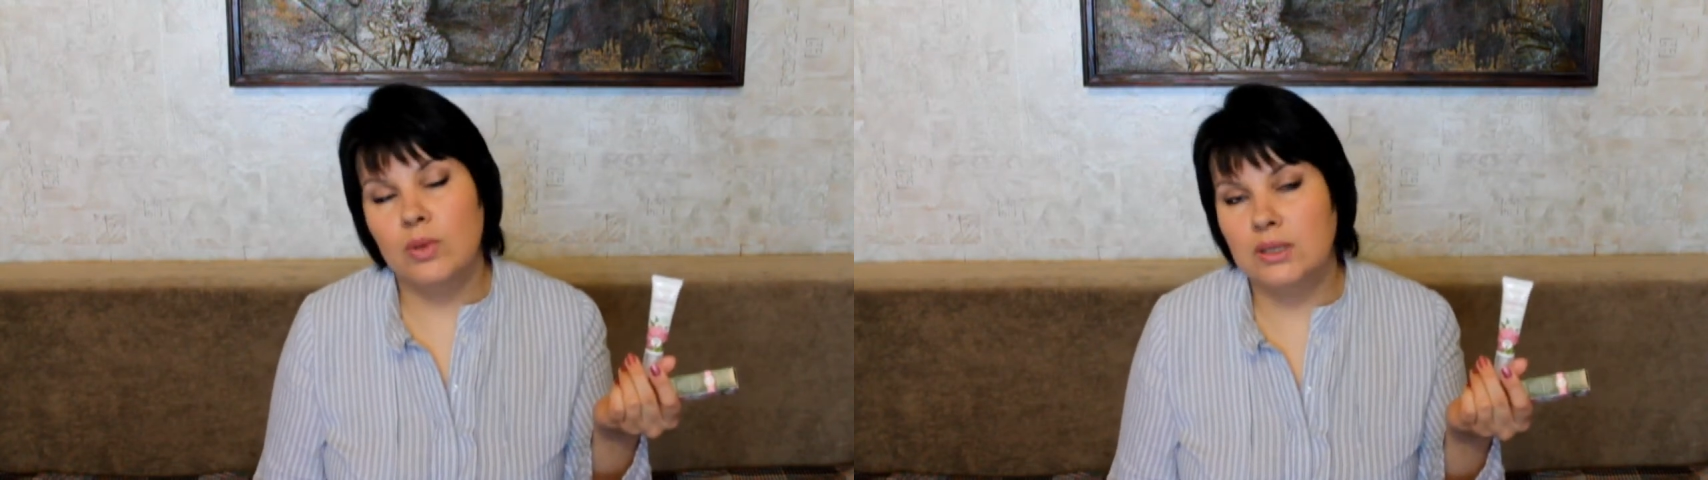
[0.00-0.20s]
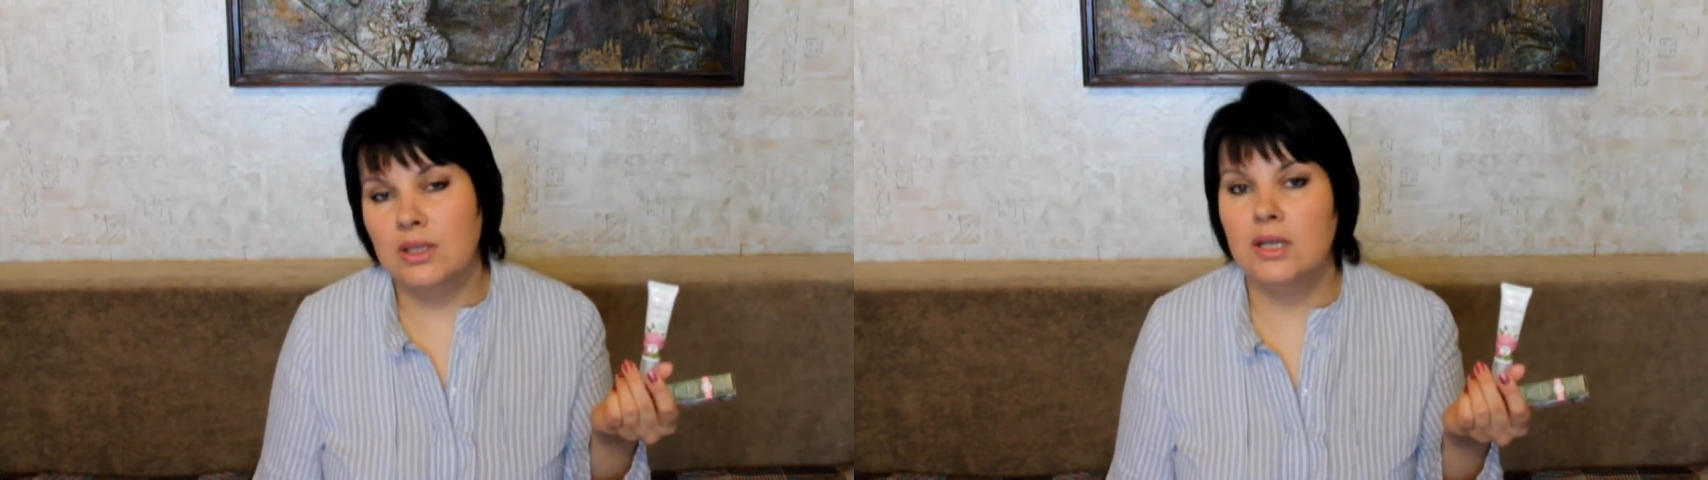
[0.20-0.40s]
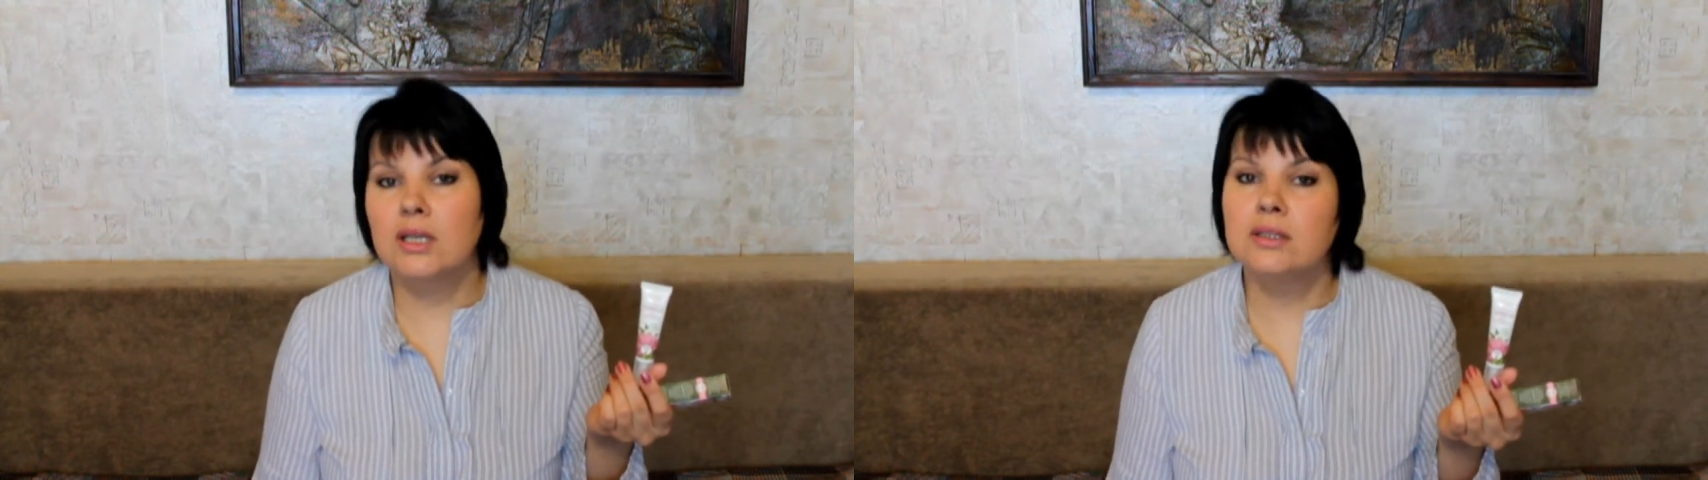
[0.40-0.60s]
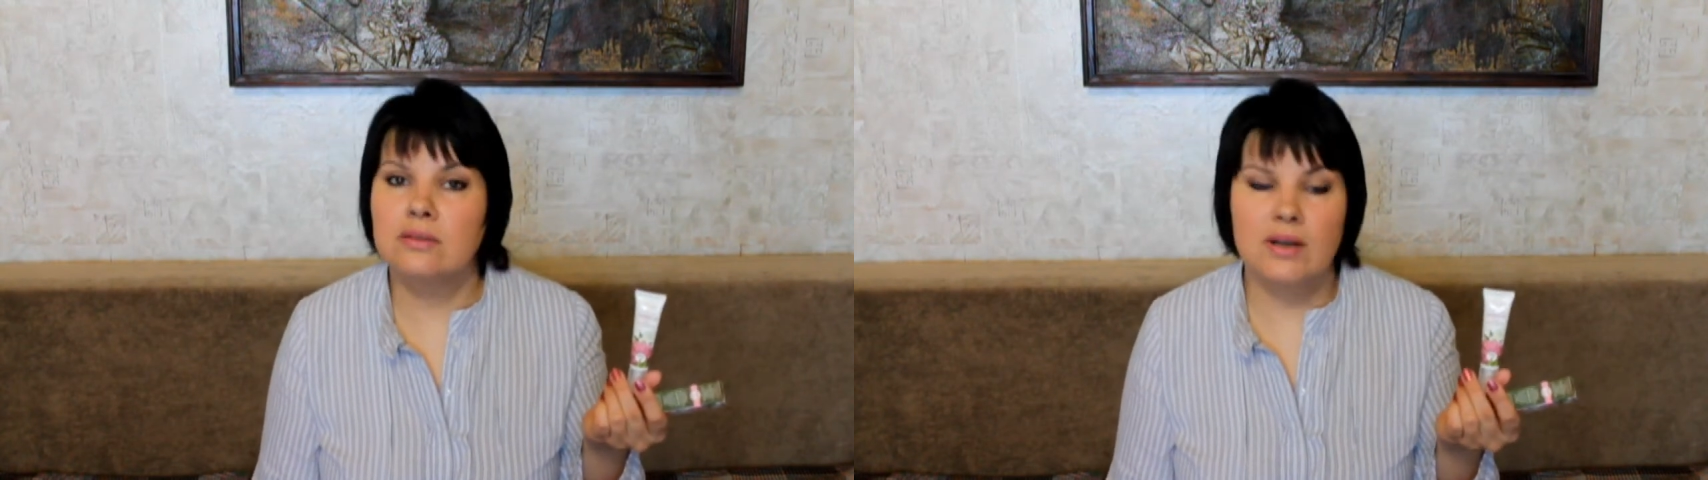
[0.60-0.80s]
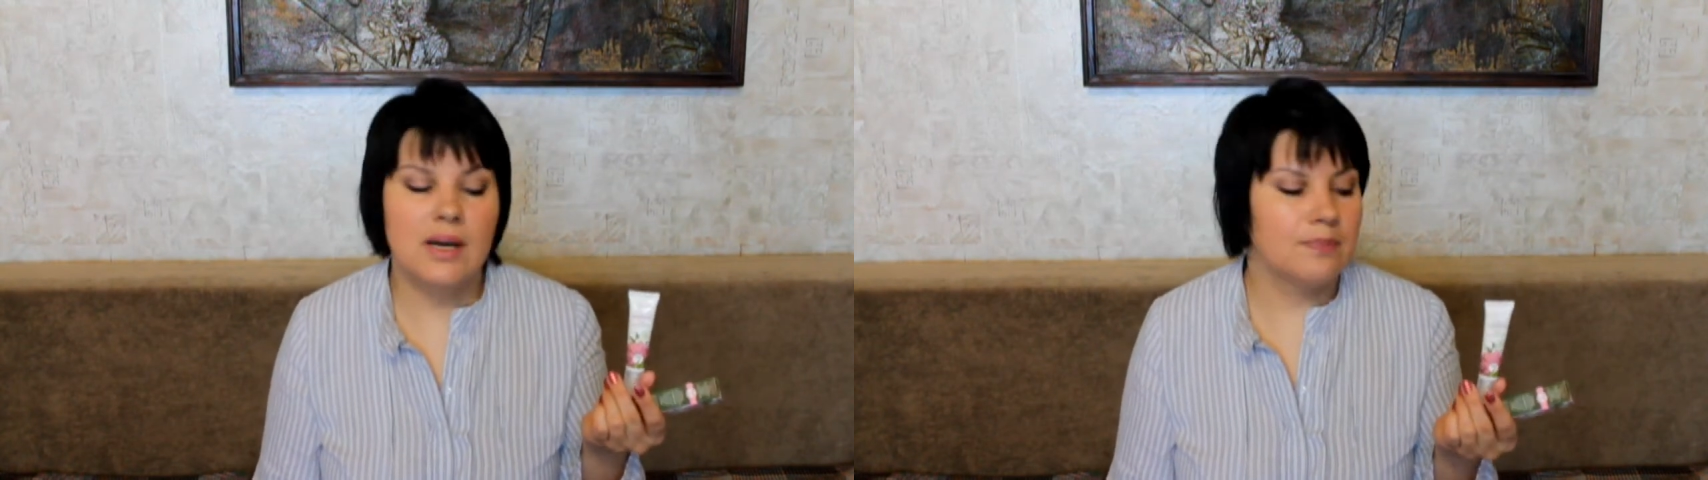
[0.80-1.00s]

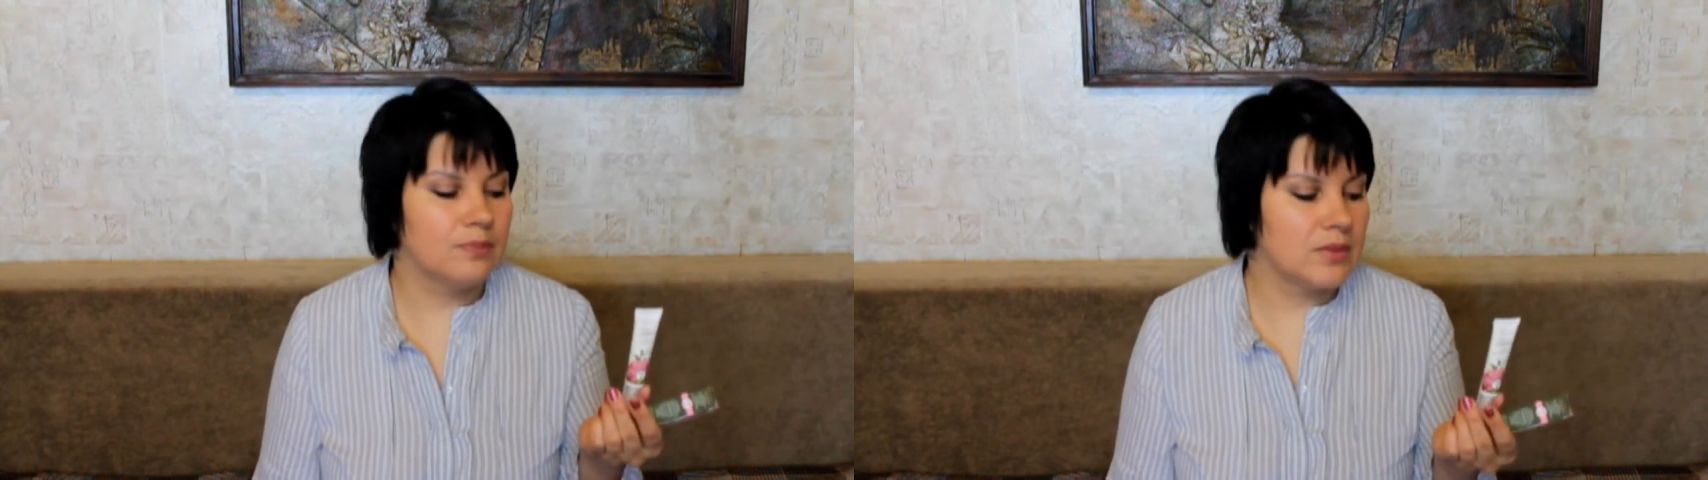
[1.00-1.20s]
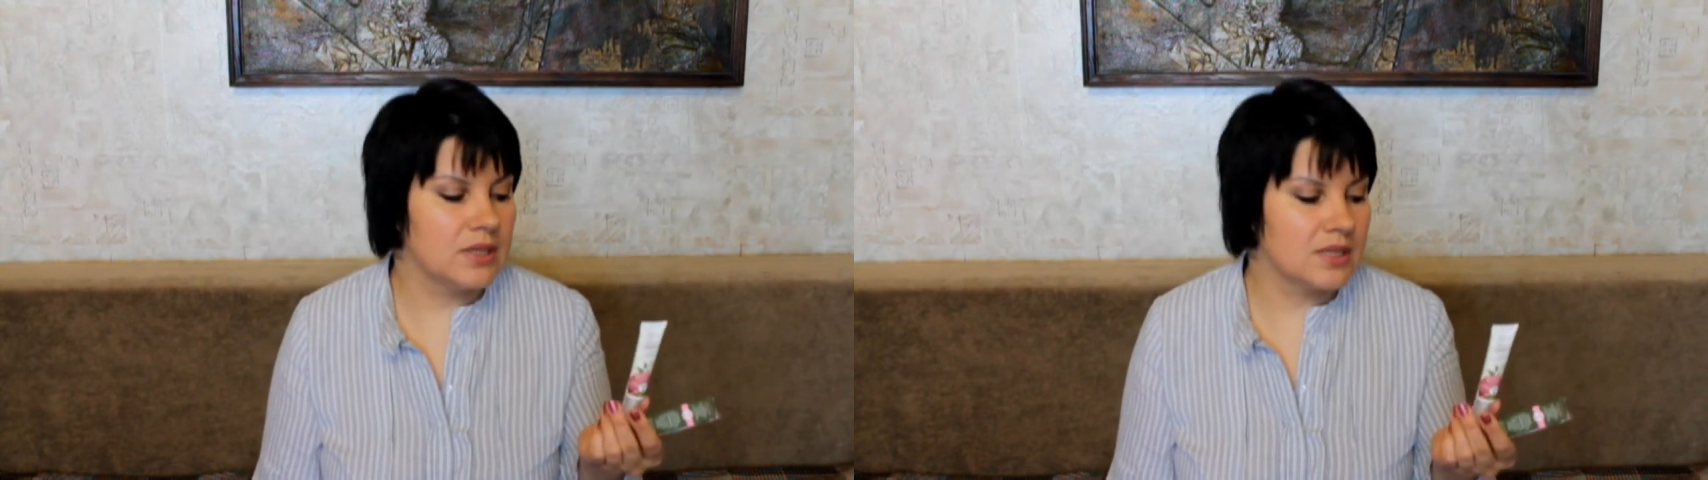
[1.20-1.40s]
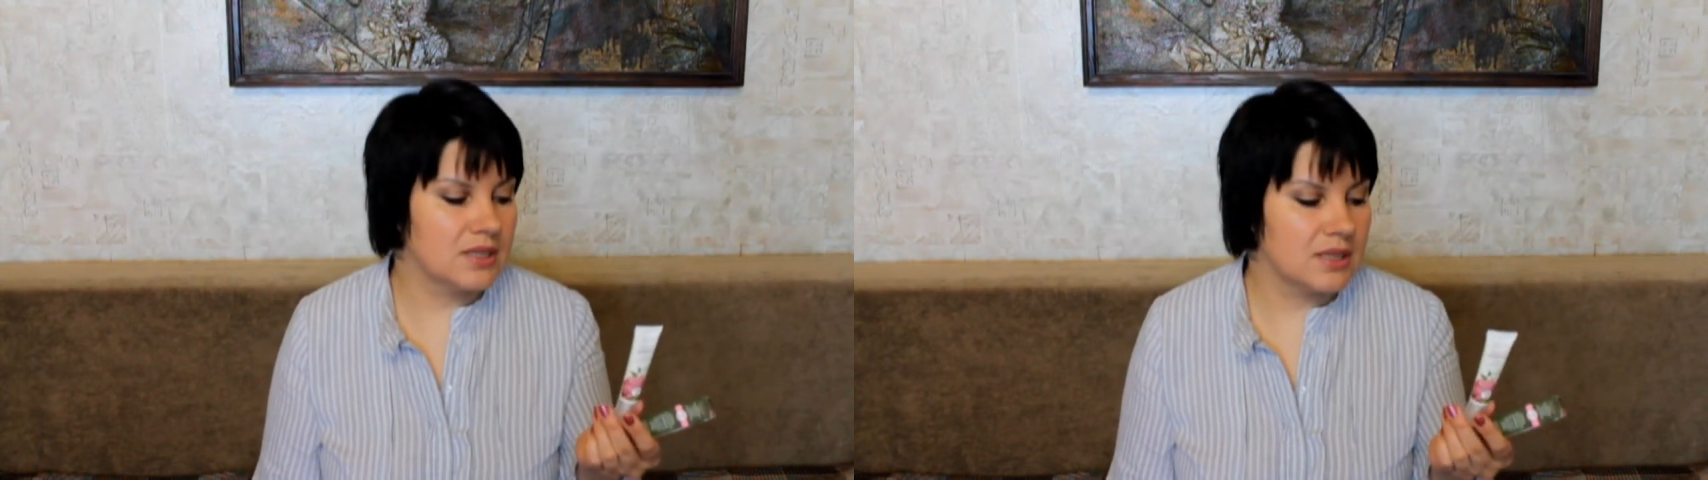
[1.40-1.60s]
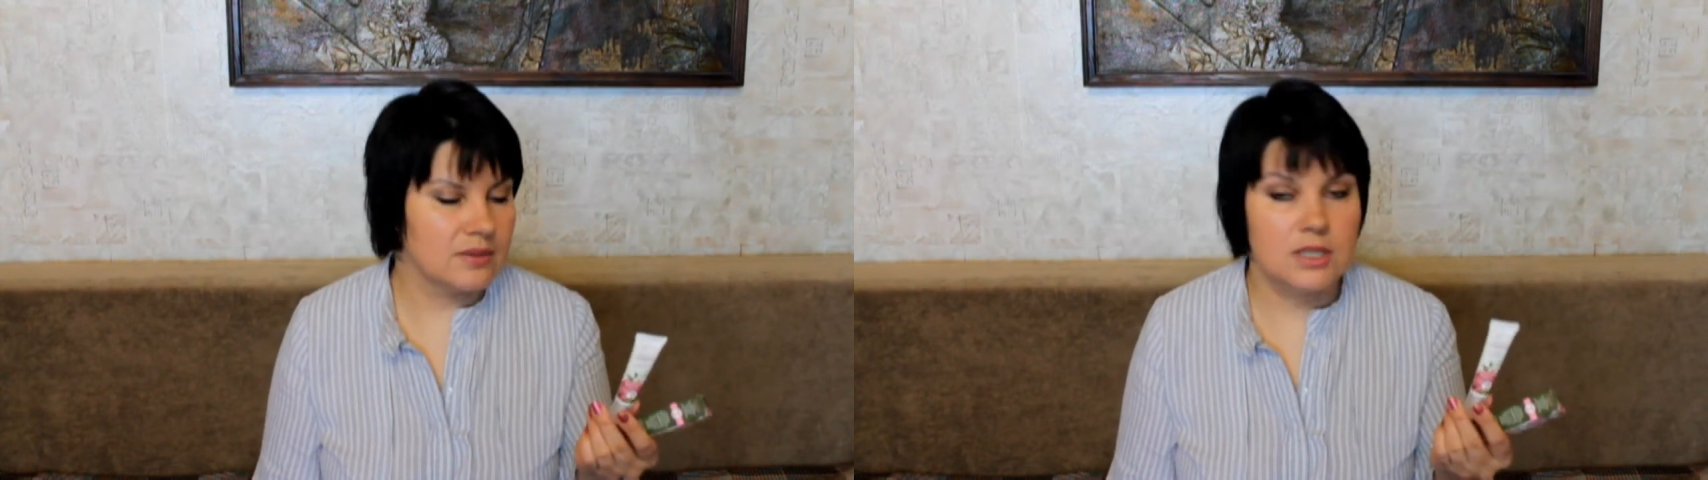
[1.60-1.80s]
полтора-два месяца